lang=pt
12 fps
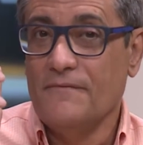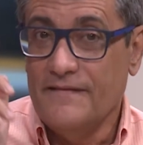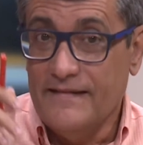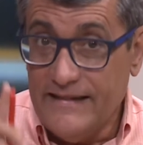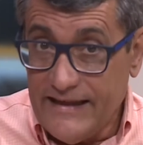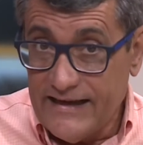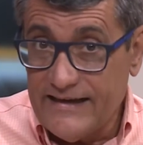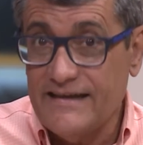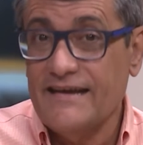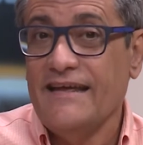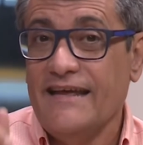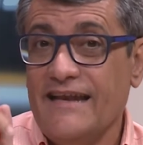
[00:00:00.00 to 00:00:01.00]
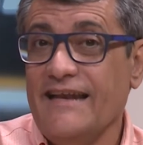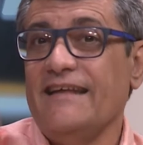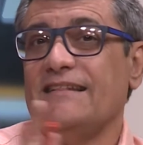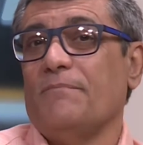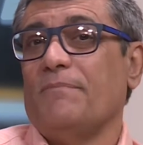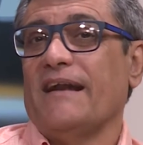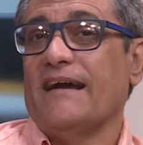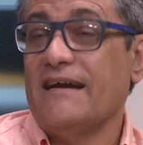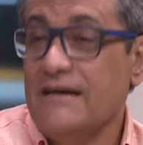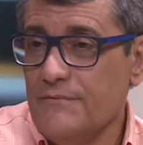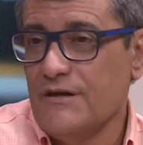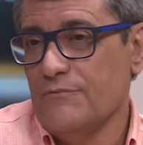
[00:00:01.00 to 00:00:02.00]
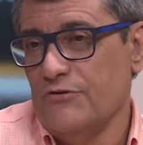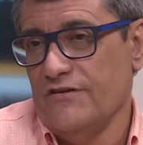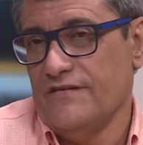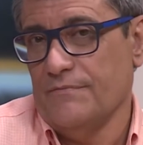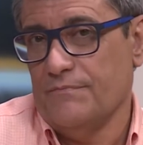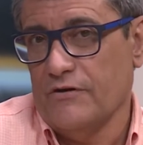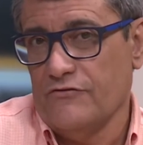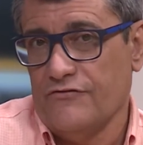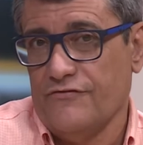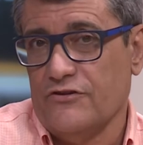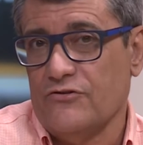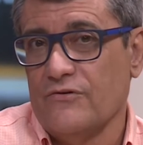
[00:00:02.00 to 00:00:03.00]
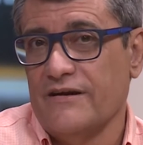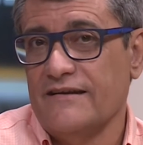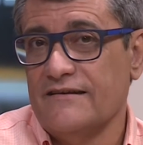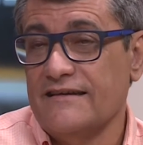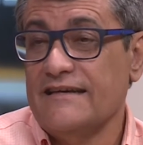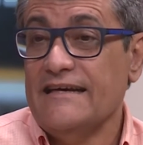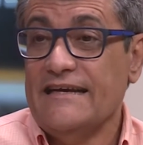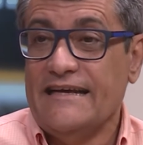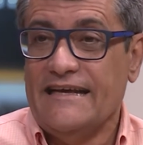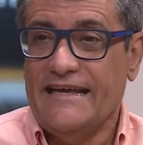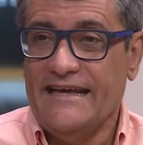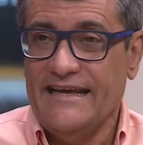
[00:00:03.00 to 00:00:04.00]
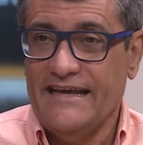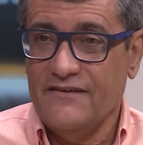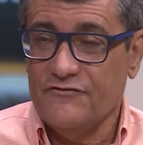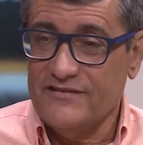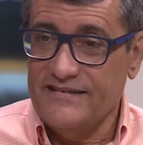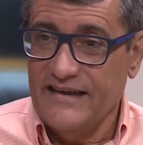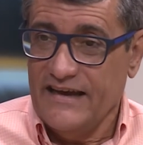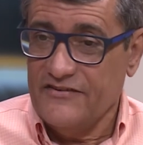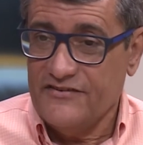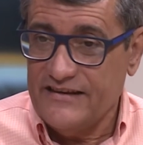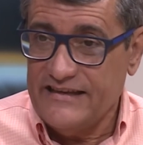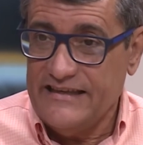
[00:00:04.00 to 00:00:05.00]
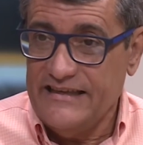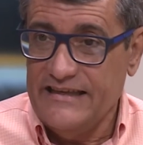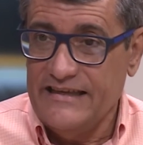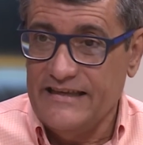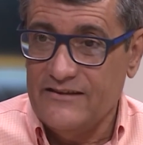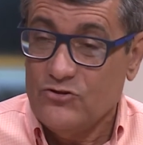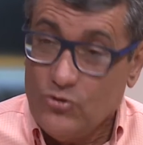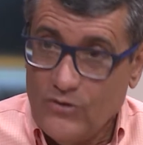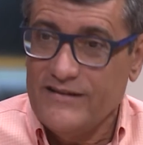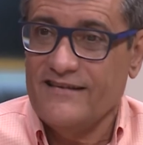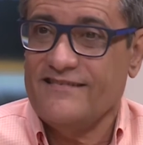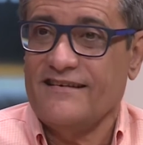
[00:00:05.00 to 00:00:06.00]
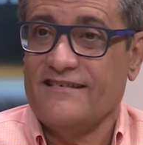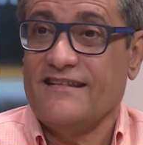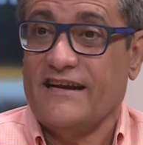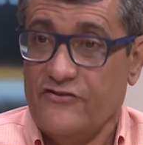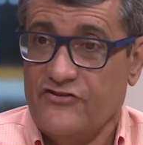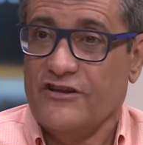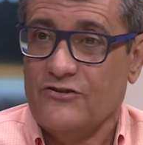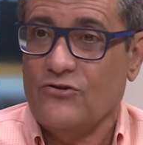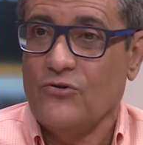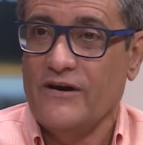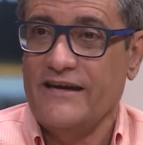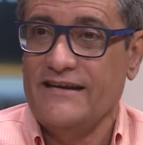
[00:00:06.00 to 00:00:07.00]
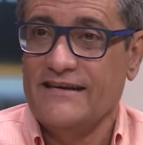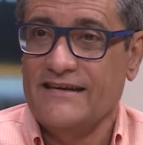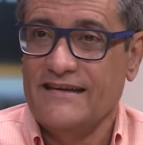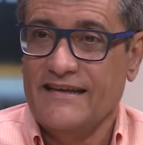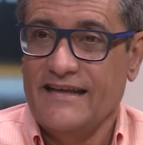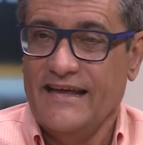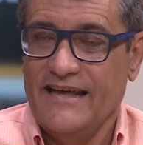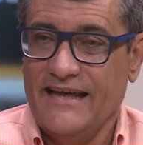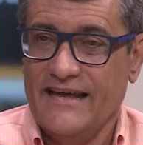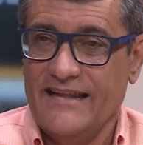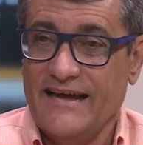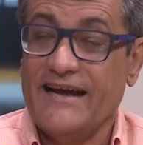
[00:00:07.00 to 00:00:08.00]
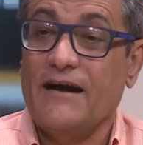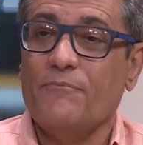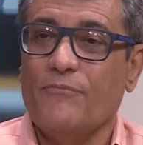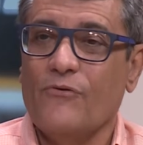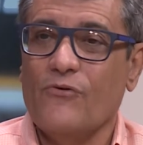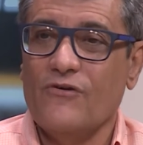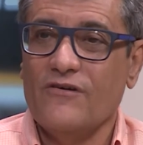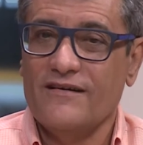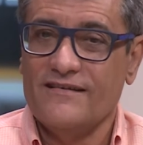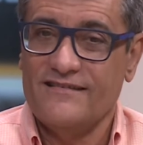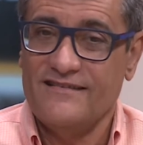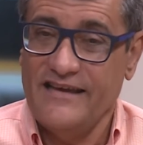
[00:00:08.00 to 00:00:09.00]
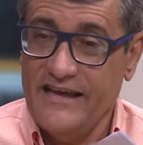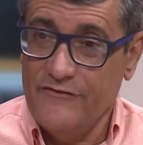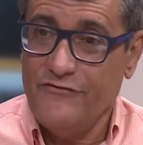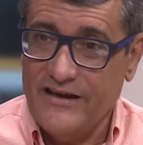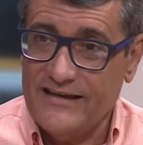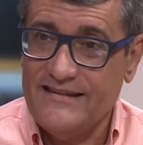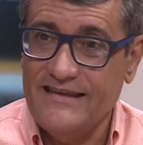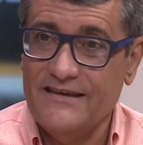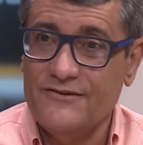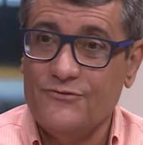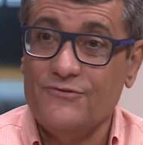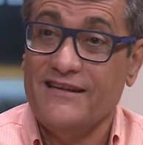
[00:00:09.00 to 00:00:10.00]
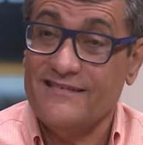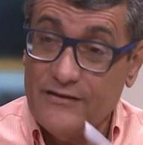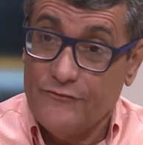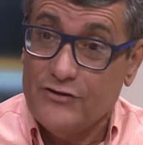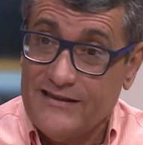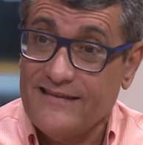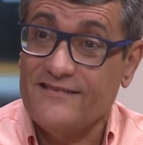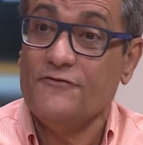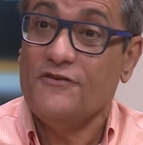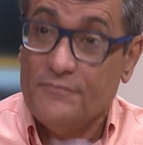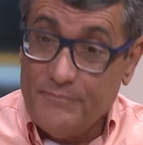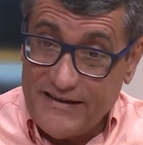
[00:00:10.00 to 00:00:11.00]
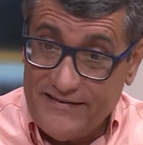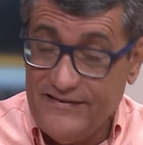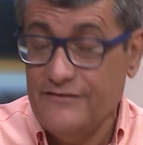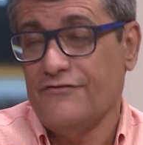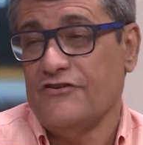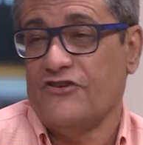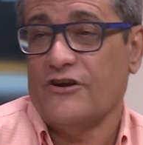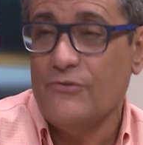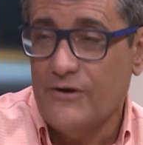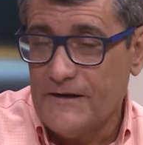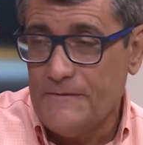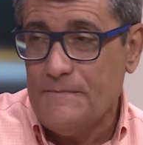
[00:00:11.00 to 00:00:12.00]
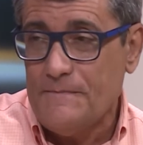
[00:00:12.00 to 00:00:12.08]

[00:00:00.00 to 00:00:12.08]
negra eleita para a Câmara Municipal de Vitória. Né? É, você acha que toda essa trajetória ela acabou se revertendo nessa votação expressiva de agora?